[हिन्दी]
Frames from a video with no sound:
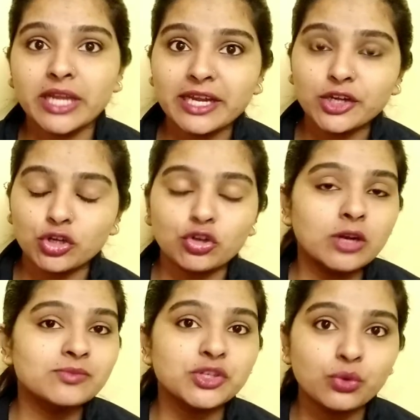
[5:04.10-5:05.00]
तो नायका डॉट
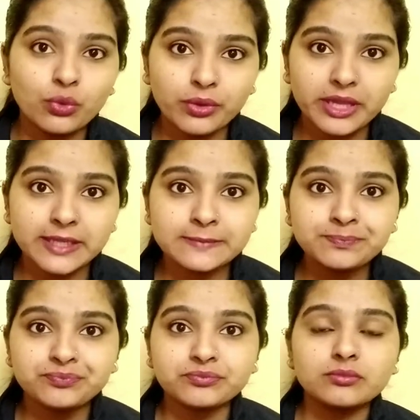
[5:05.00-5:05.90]
कॉम से ढूंढ के
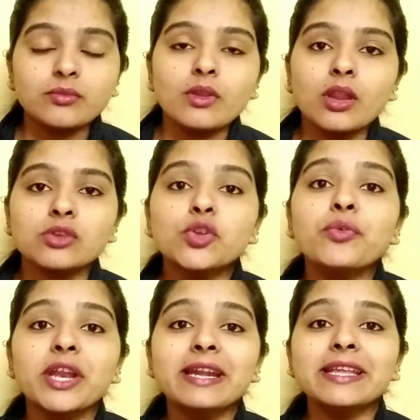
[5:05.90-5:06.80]
सो
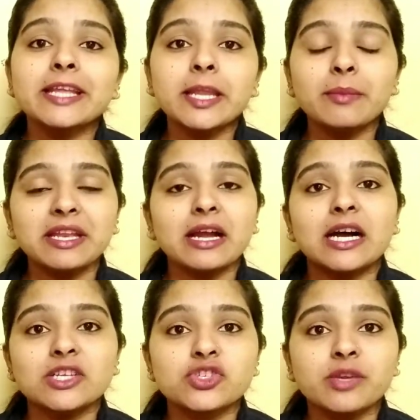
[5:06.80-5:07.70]
फ्रेंड ये रही मेरी
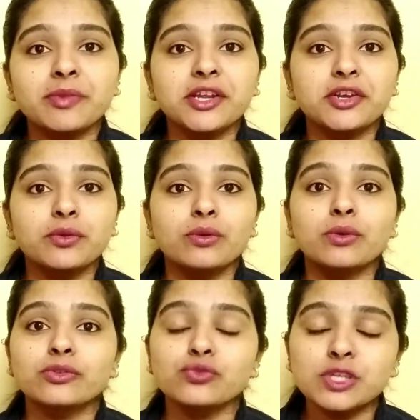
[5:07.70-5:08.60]
आज की
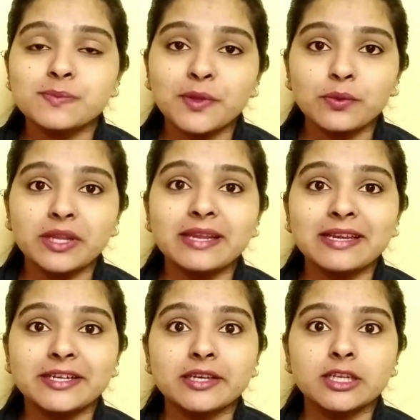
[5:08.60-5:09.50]
वीडियो स्विस ब्यूटी
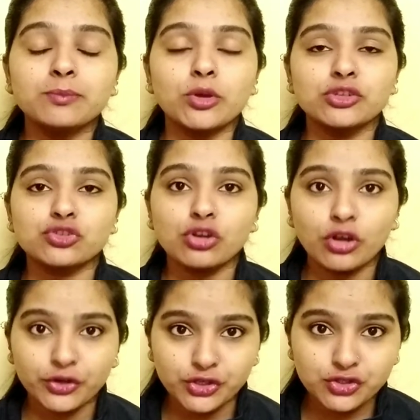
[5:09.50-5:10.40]
ग्लिटर नेल पॉलिश का
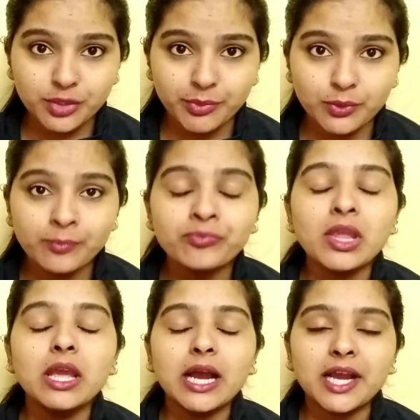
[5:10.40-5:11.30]
हॉनेस्ट रिव्यू
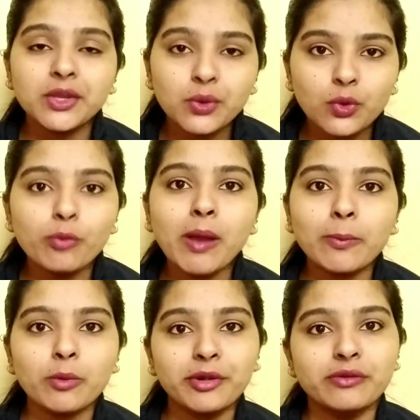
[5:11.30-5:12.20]
आई होप
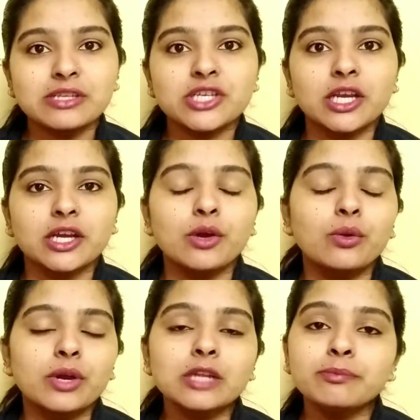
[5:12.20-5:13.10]
आपको वीडियो अच्छा लगा
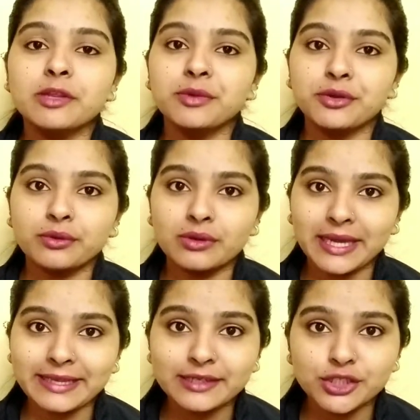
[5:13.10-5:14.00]
होगा प्लीज वीडियो को
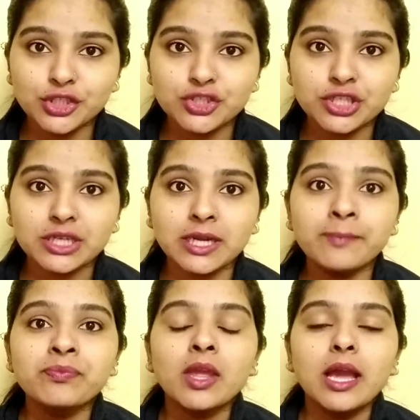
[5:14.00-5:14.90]
लाइक कर दीजिएगा
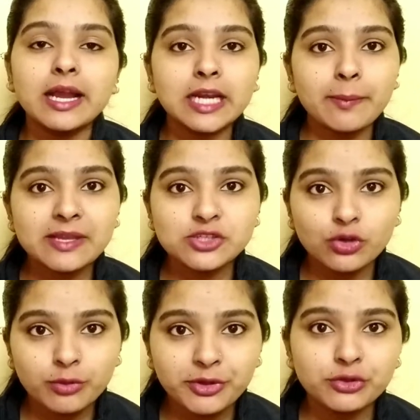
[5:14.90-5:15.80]
अगर आप ऐसी
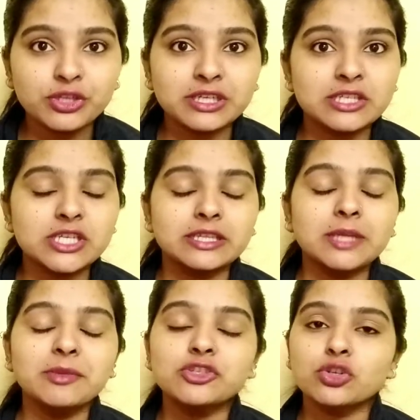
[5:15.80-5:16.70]
और वीडियो देखना चाहते
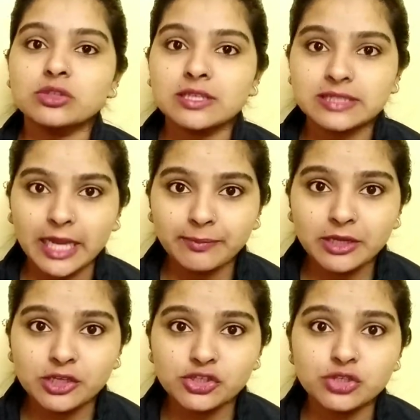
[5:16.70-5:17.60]
हैं मेरे चैनल सब्सक्राइब
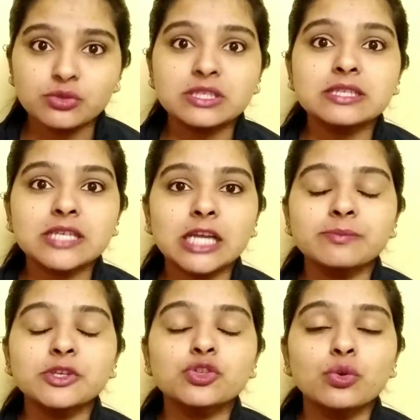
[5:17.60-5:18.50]
कर लीजिएगा उसके साथ
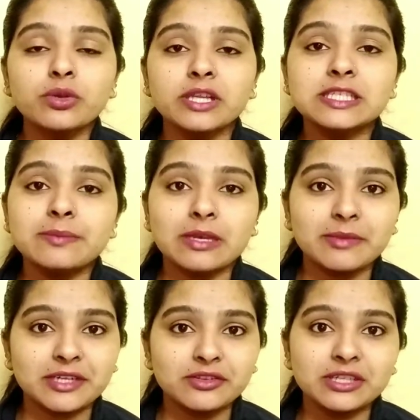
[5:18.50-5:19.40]
में एक छोटी सी बेल
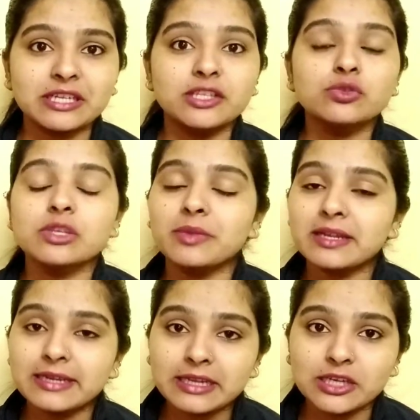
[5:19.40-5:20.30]
बटन दी रहती है उसे भी
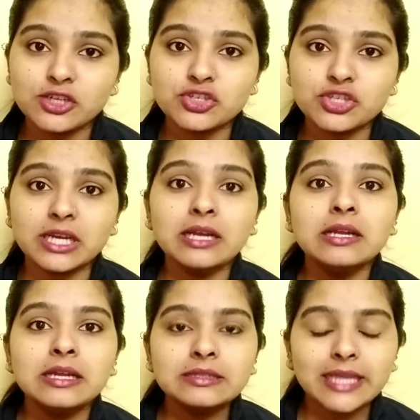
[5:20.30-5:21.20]
क्लिक कर लीजिएगा
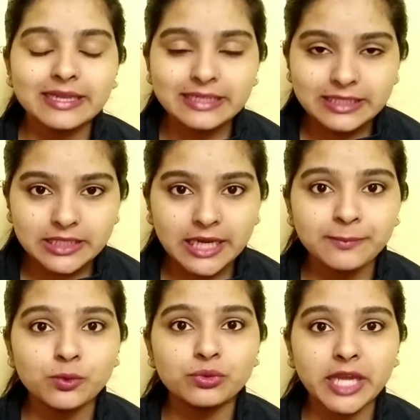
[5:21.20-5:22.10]
ताकि
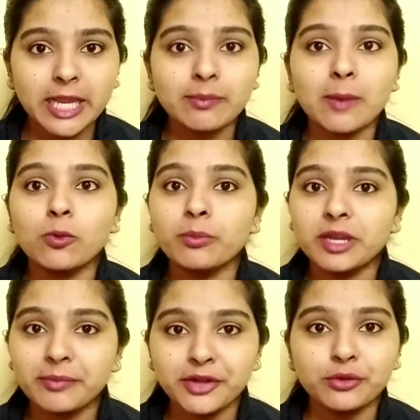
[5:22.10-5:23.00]
टाइम टू टाइम आपको
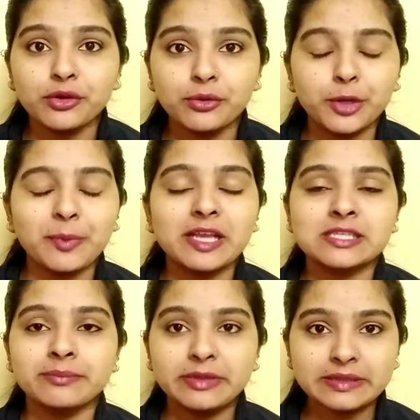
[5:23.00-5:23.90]
मेरी वीडियो की
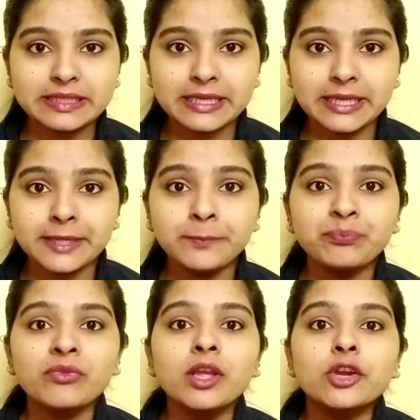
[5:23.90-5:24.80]
नोटिफिकेशन मिलती रहे
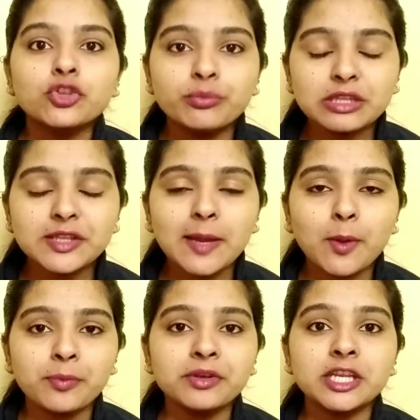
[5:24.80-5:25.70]
तो मिलते हैं आपको
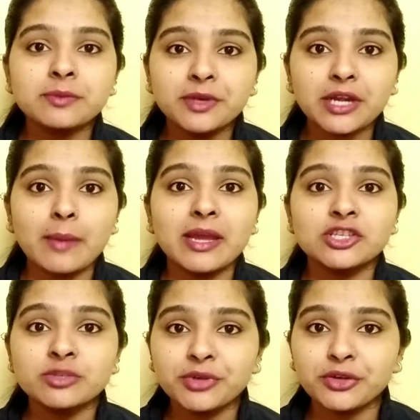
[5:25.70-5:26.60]
अपनी नेक्स्ट
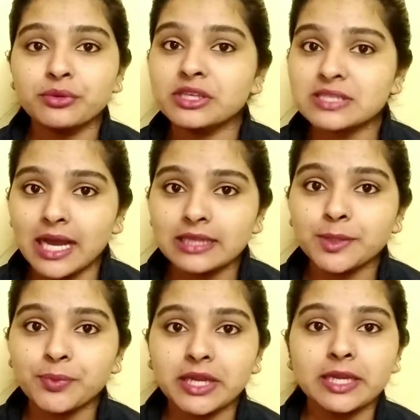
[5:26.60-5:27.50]
अमेजिंग वीडियो के साथ
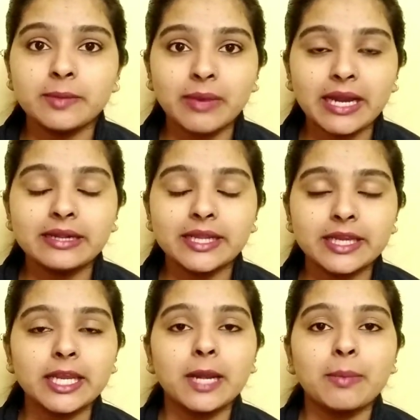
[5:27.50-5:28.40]
तब तक के लिए बाय टेक
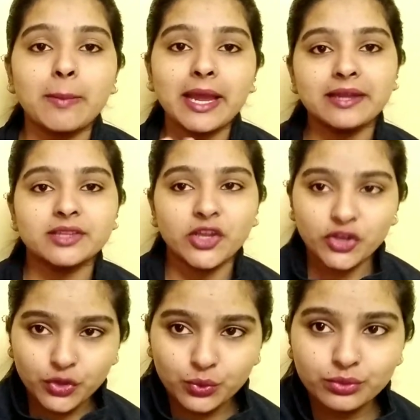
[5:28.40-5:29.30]
केयर बाय
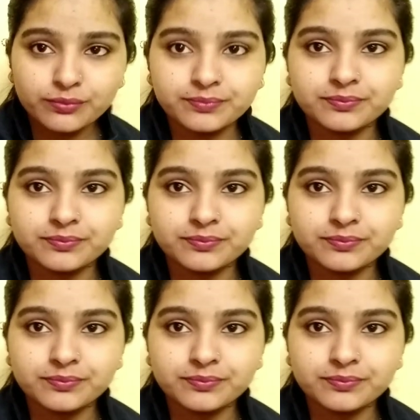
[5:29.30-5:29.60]
थैंक यू